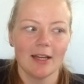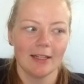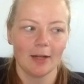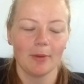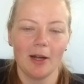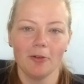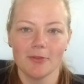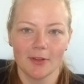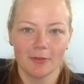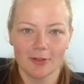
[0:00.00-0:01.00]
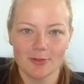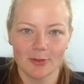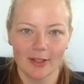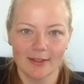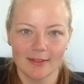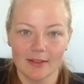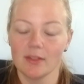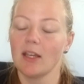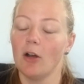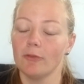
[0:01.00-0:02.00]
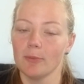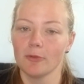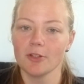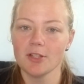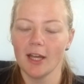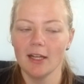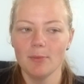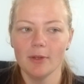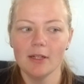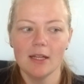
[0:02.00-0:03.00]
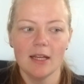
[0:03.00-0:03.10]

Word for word: nach dem Kaufen sehr frisch zu essen. Also ich kaufe immer frische Heidelbeeren.